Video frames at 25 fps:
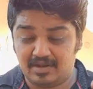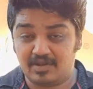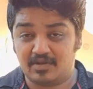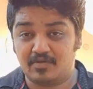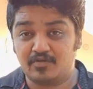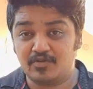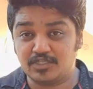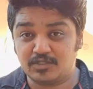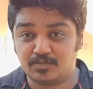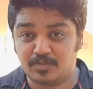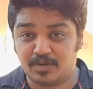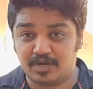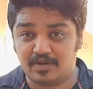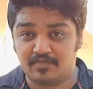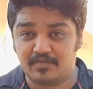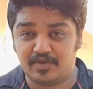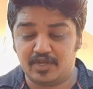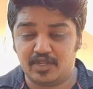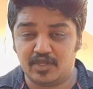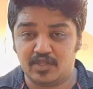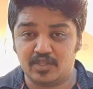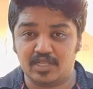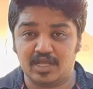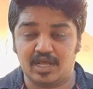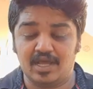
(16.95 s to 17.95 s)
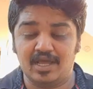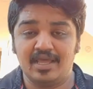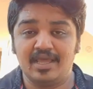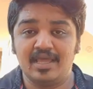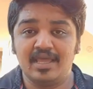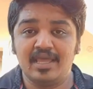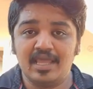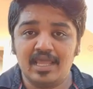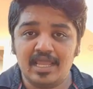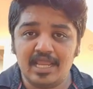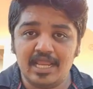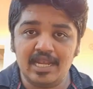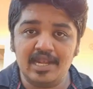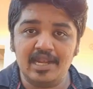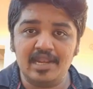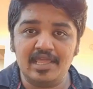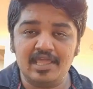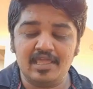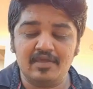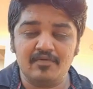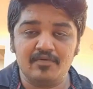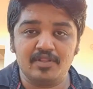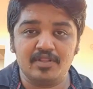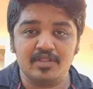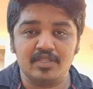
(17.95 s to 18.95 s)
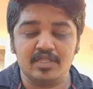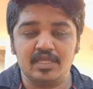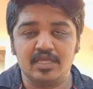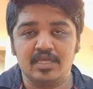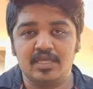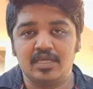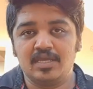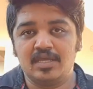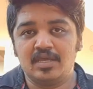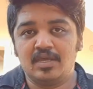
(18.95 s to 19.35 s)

ரிக்வெஸ்ட் பண்ண வீடியோ தான் இன்றைக்கி வந்து